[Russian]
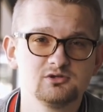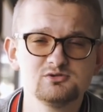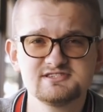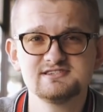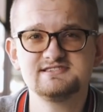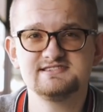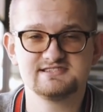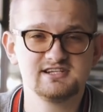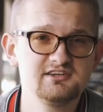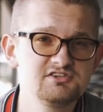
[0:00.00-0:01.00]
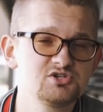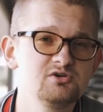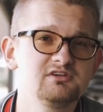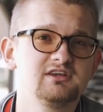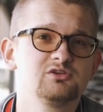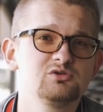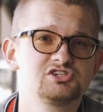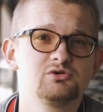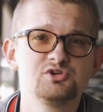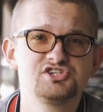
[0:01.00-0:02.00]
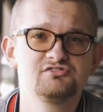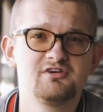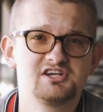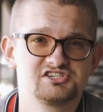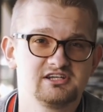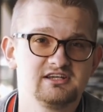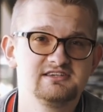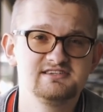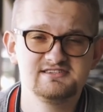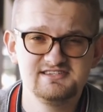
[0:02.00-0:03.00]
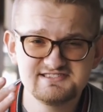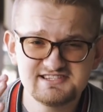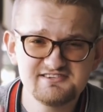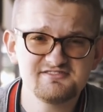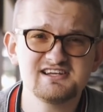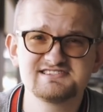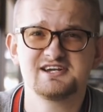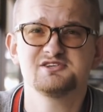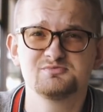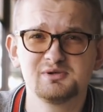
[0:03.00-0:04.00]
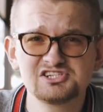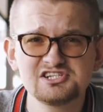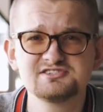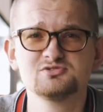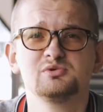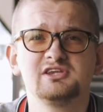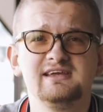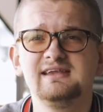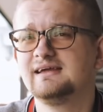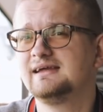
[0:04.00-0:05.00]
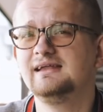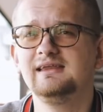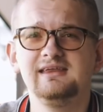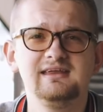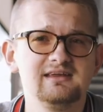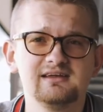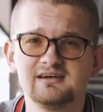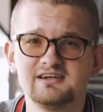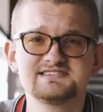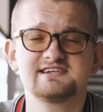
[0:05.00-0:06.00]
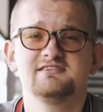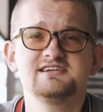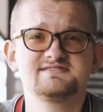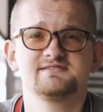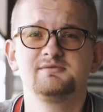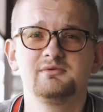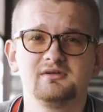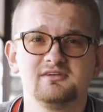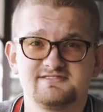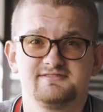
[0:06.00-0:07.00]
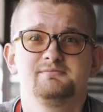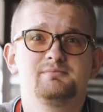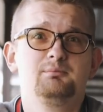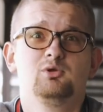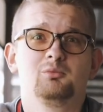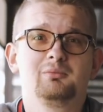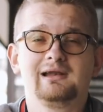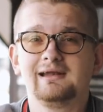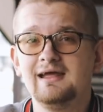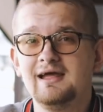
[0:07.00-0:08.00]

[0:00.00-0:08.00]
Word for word: Но согласись, для новичков это тоже очень важно. Не заливать сразу большие суммы денег и не рисковать своими, своим баблом, блин.